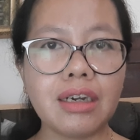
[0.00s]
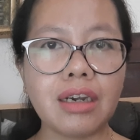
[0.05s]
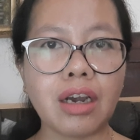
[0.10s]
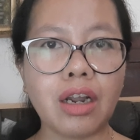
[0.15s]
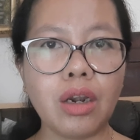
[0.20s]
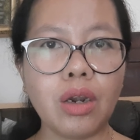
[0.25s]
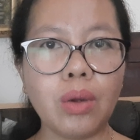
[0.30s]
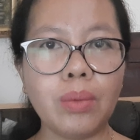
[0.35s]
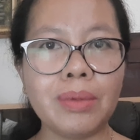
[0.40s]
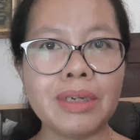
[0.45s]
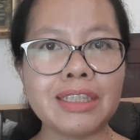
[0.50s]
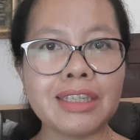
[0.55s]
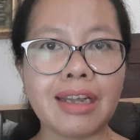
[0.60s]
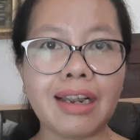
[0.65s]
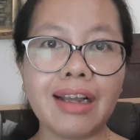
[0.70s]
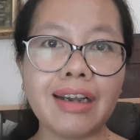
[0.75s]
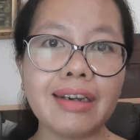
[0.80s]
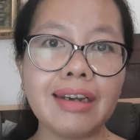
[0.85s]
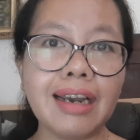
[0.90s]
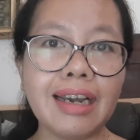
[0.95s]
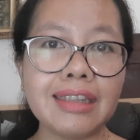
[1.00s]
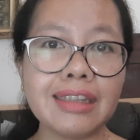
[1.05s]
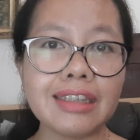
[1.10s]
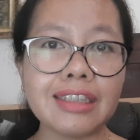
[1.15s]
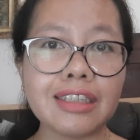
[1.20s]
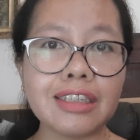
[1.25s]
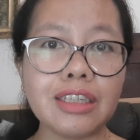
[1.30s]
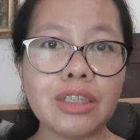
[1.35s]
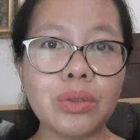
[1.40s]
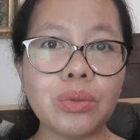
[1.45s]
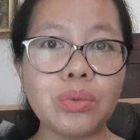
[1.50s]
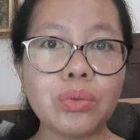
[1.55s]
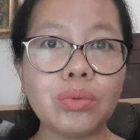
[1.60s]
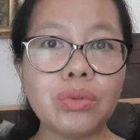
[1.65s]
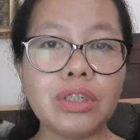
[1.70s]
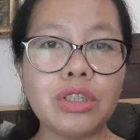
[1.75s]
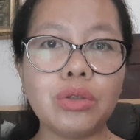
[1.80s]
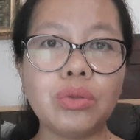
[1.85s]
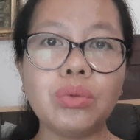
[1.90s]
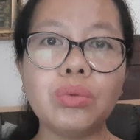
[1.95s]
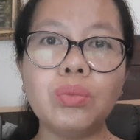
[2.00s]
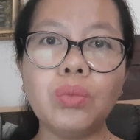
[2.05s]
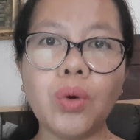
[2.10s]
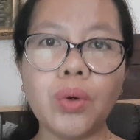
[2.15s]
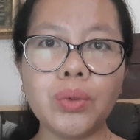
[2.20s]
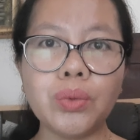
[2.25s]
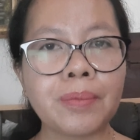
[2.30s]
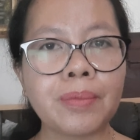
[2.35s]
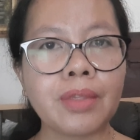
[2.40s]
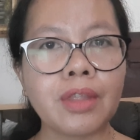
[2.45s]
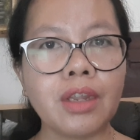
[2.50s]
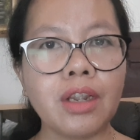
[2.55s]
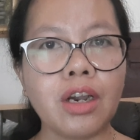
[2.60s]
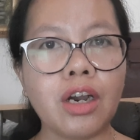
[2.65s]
Kalau masalah ganteng itu itu bonus.